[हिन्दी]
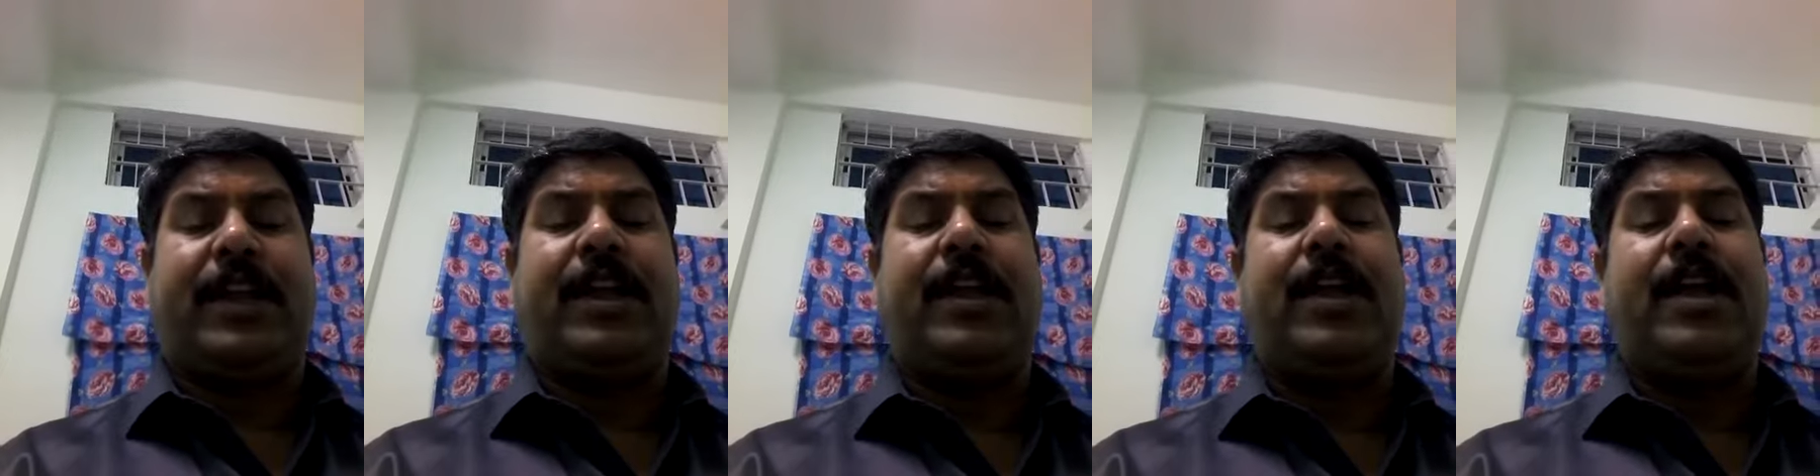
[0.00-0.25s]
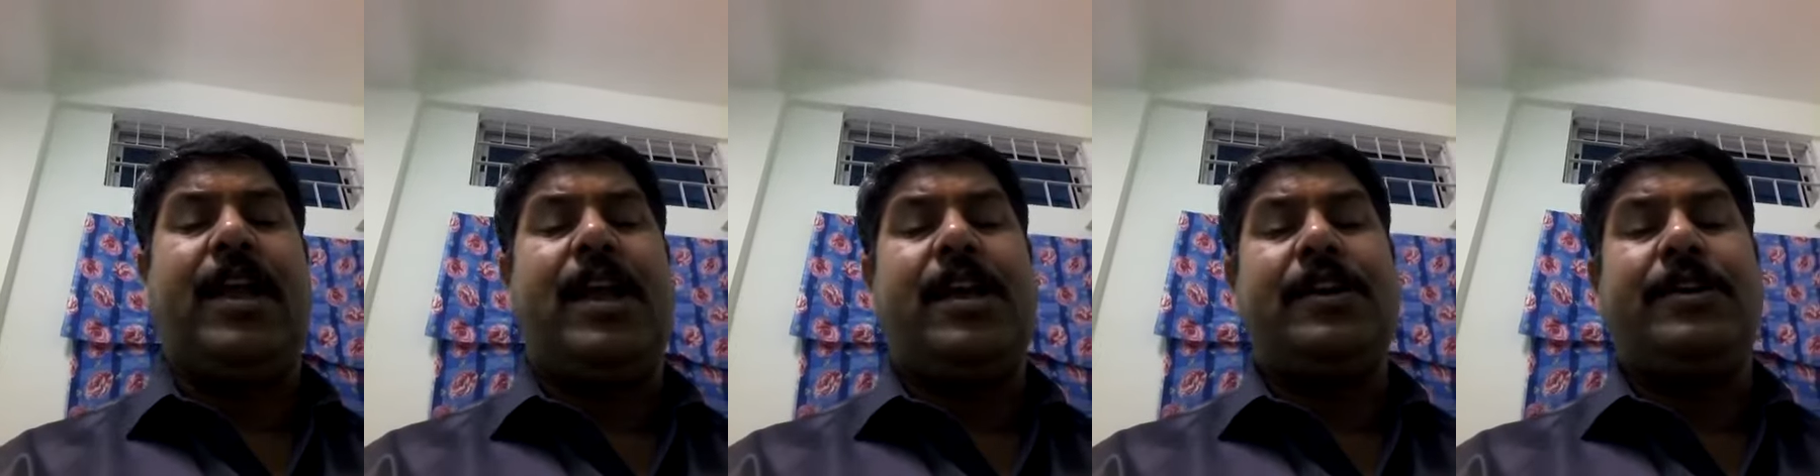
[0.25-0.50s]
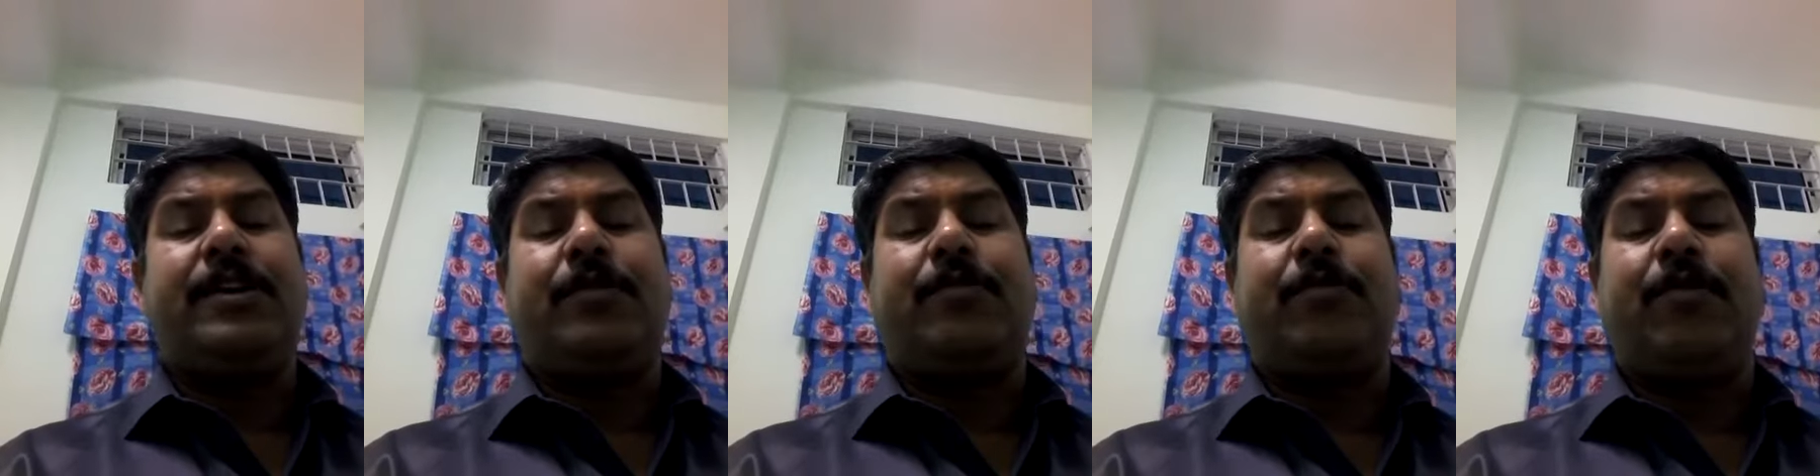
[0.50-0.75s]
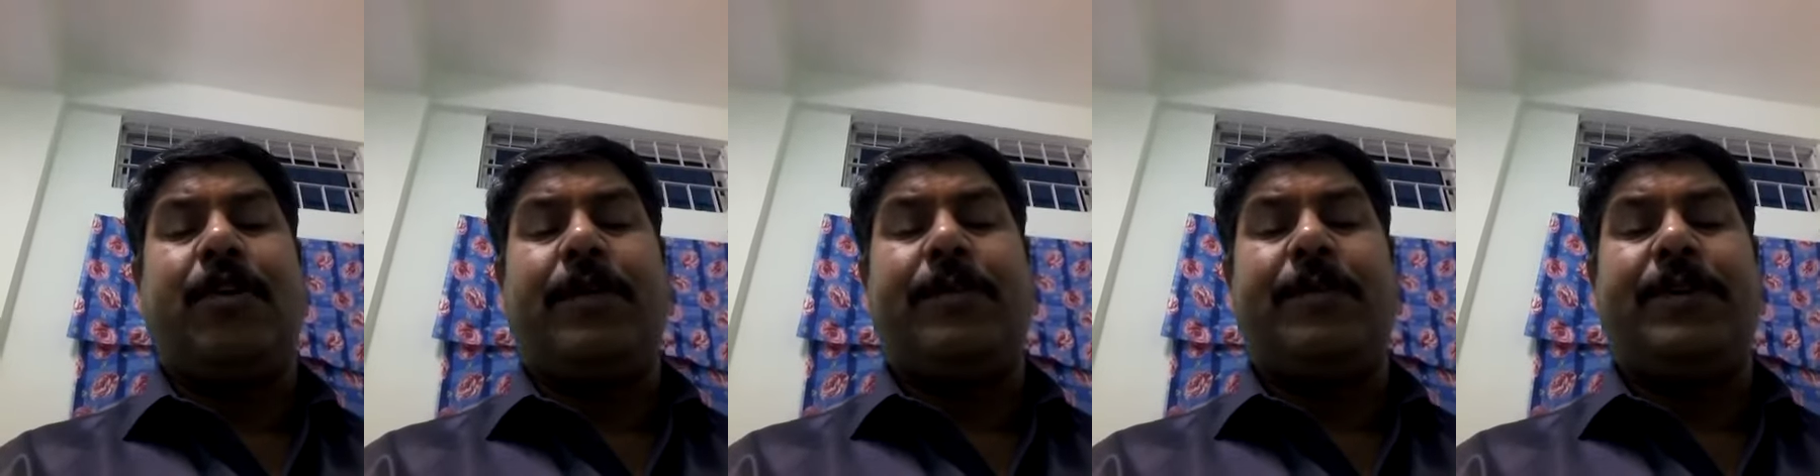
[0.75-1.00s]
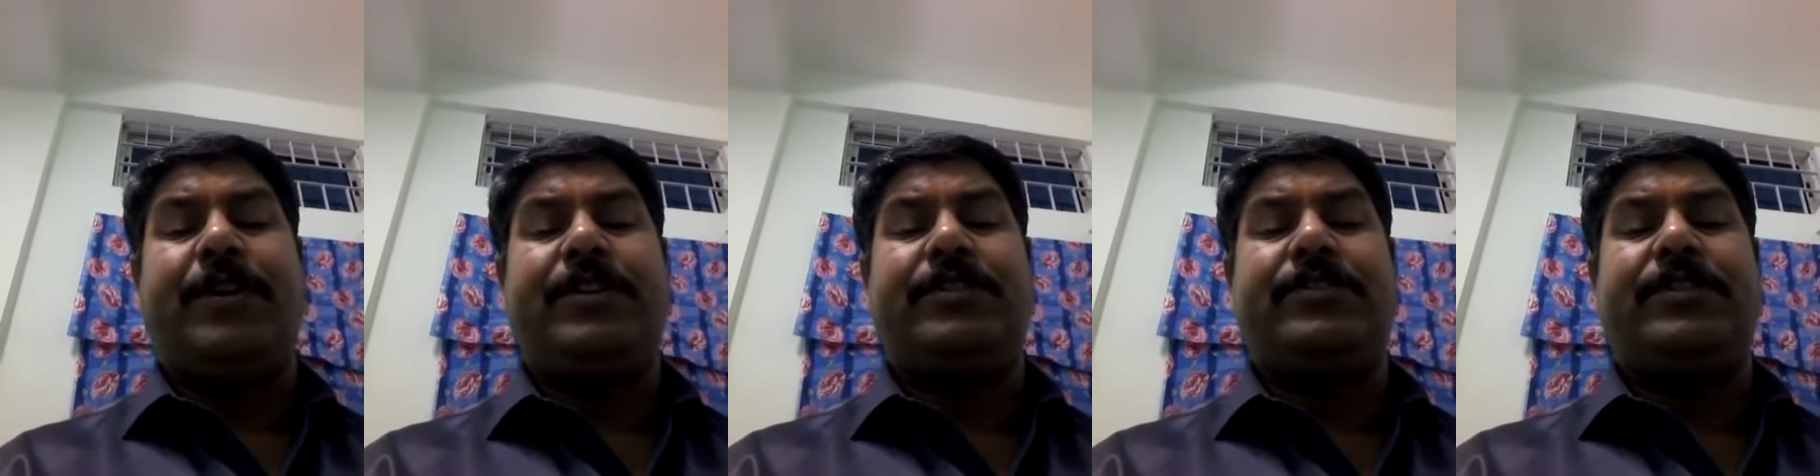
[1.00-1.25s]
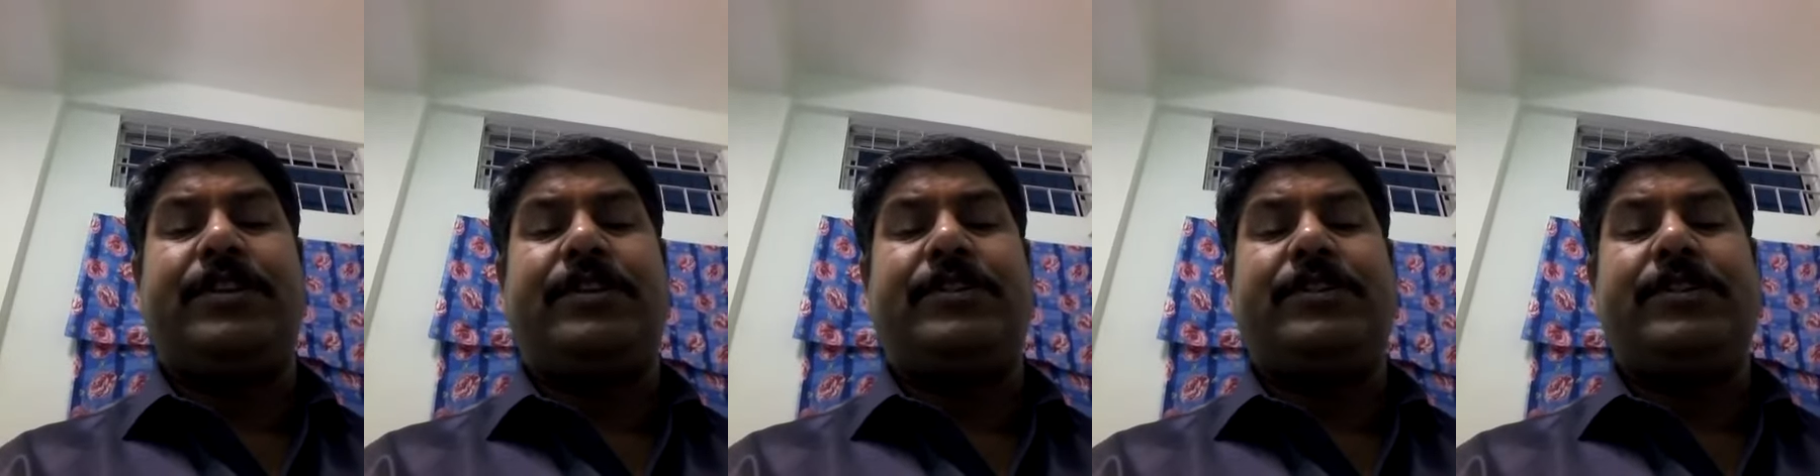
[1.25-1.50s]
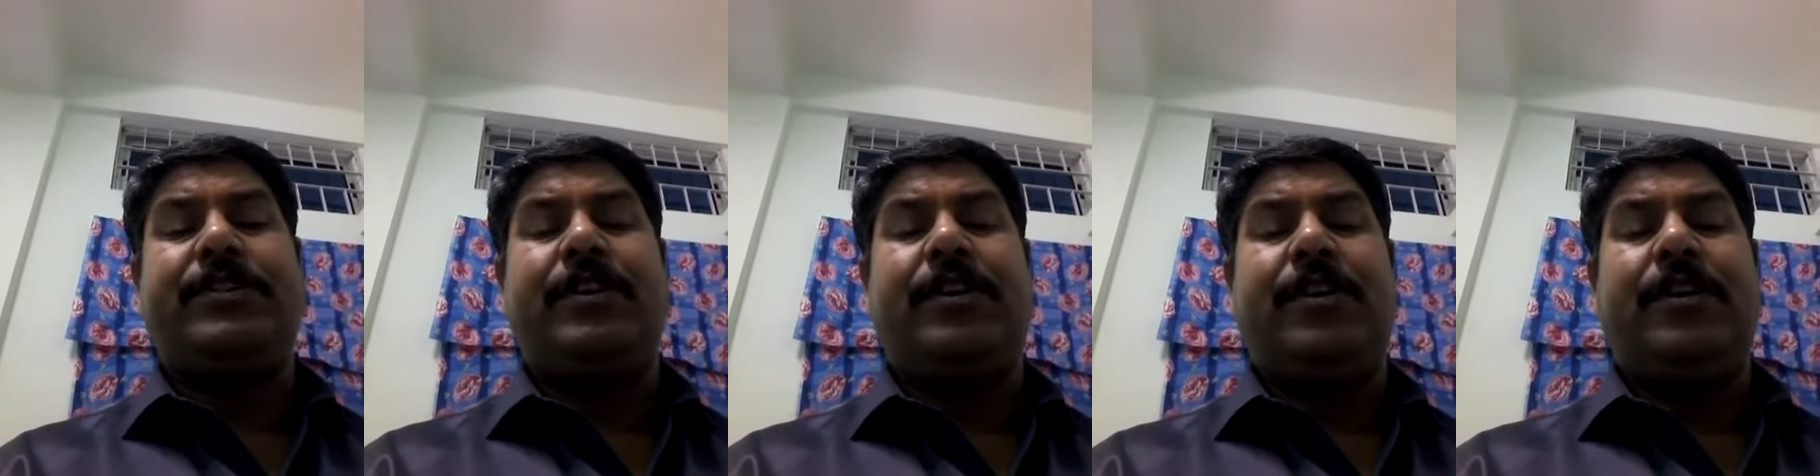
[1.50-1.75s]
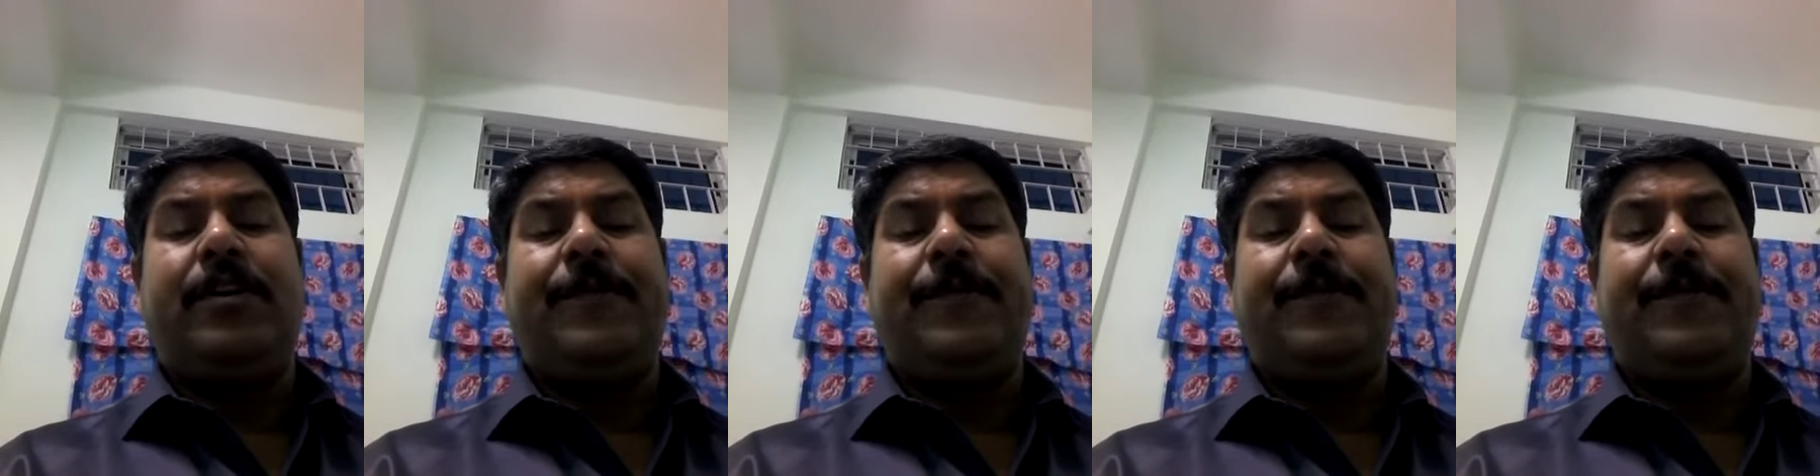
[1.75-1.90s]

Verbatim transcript: हैं कि कोई भी डिसीज